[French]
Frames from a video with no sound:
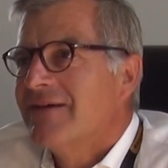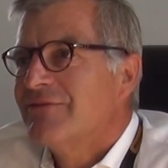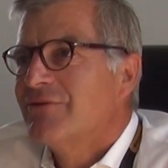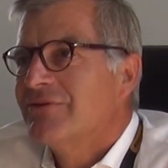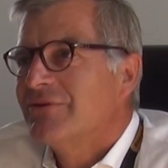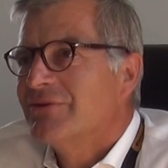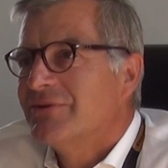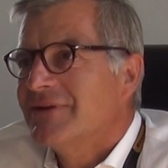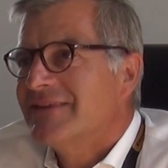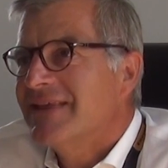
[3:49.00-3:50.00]
avant
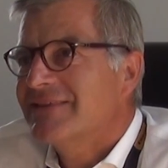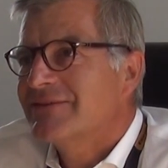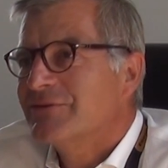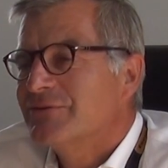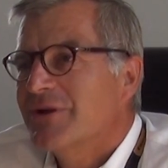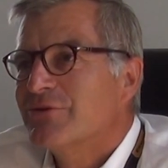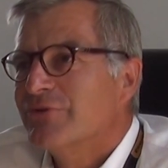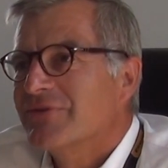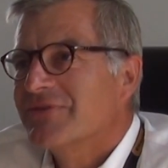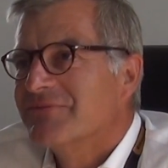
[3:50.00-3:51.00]
la date de la
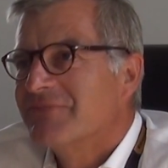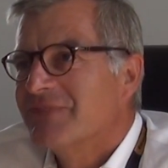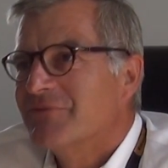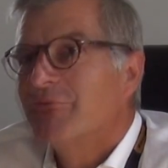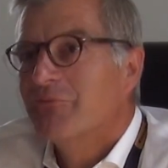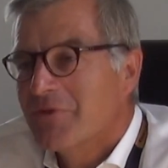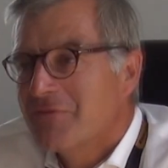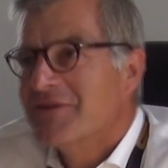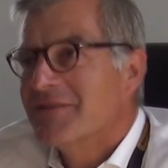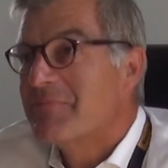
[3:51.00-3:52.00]
course. Donc je
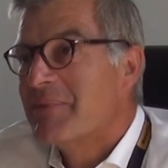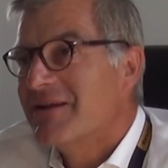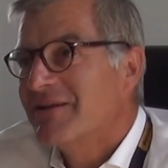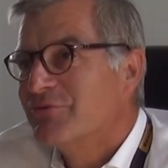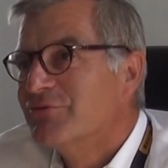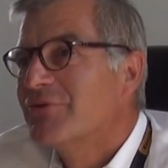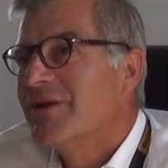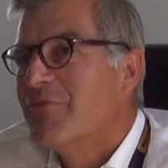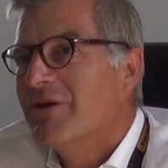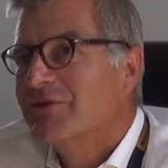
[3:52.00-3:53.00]
fais un appel à tous nos
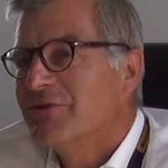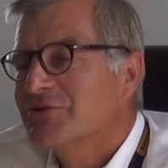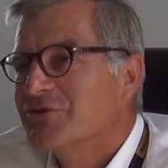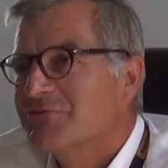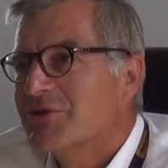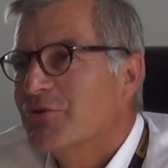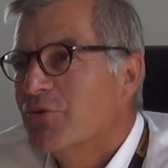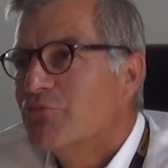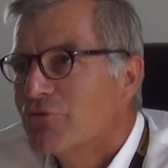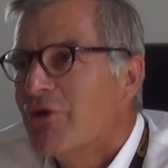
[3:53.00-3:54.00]
collaborateurs. Je souhaite que
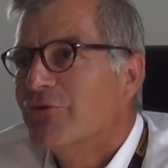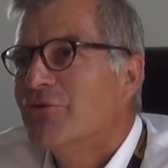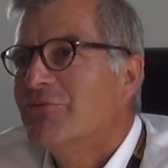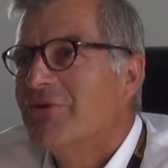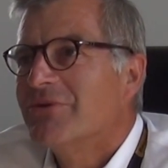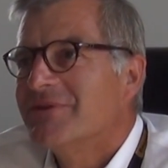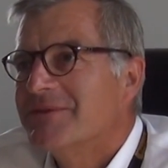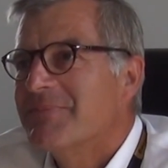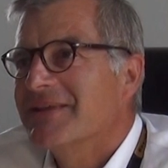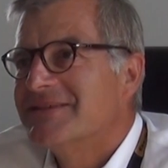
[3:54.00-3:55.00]
le plus grand nombre
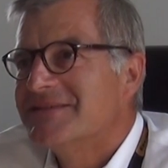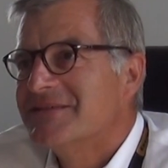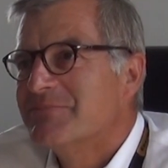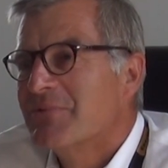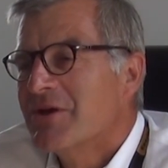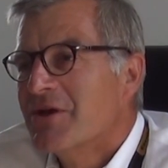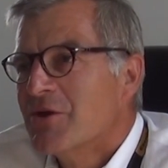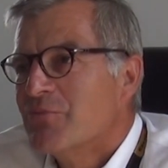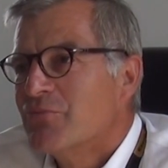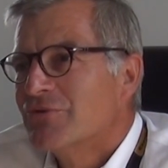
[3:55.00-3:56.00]
y participe
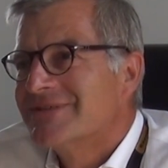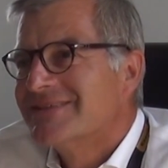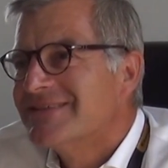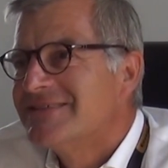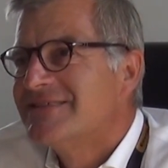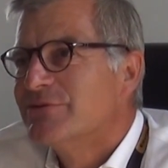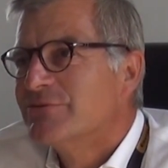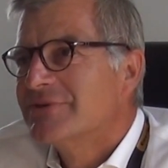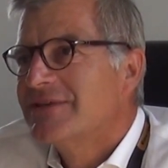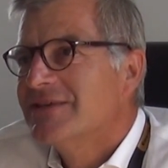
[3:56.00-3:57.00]
pour cette
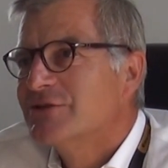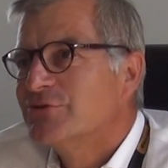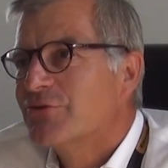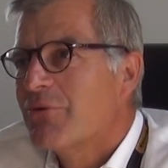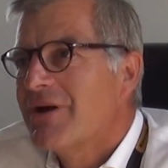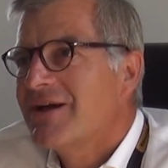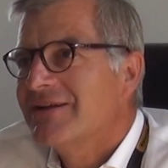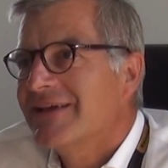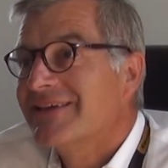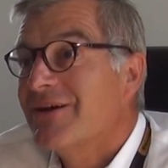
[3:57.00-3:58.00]
édition qui est, je crois, la